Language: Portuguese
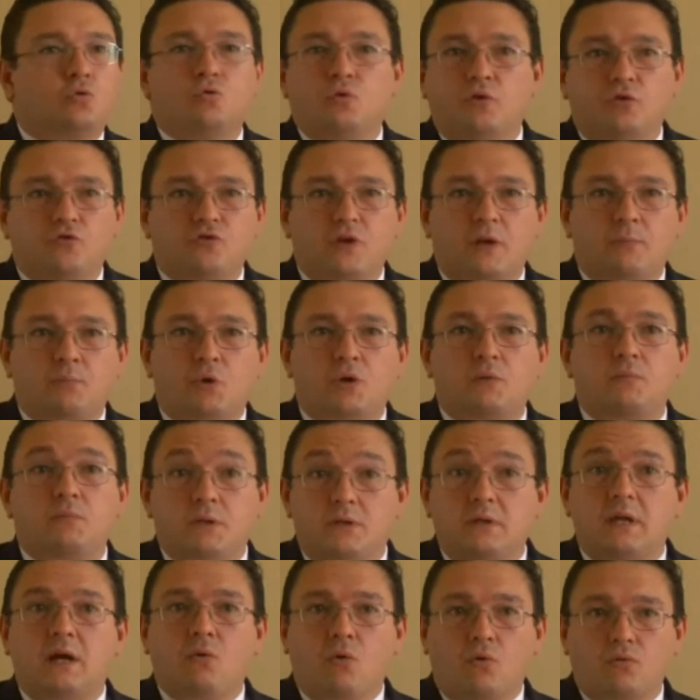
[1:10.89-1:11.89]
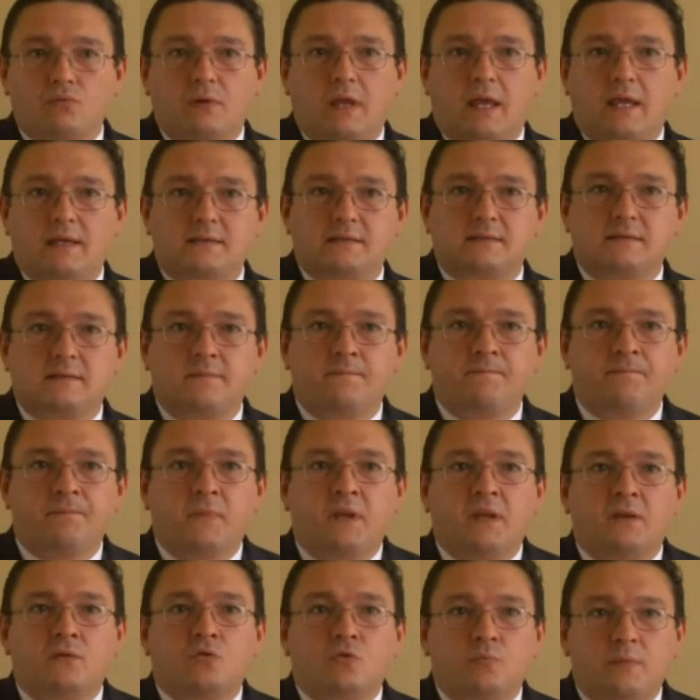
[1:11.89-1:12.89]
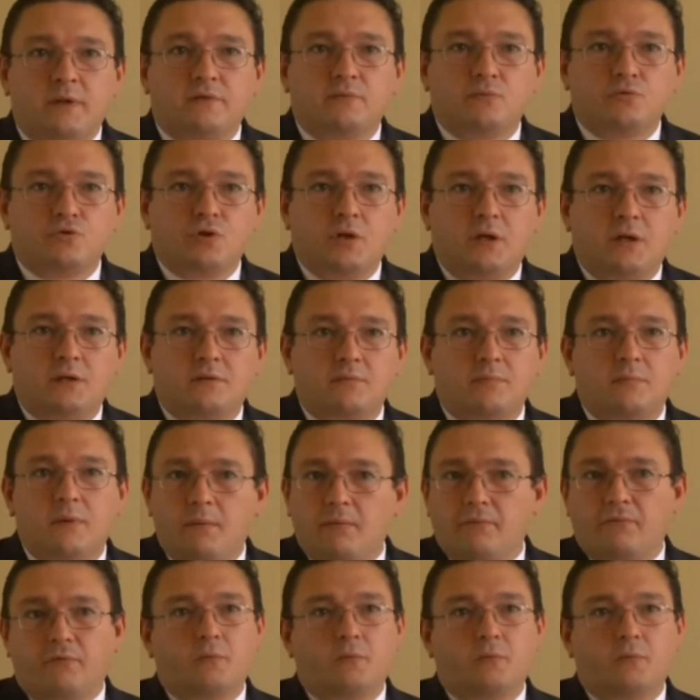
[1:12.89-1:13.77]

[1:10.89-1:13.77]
tudo isso já é proibido e acontece do mesmo jeito.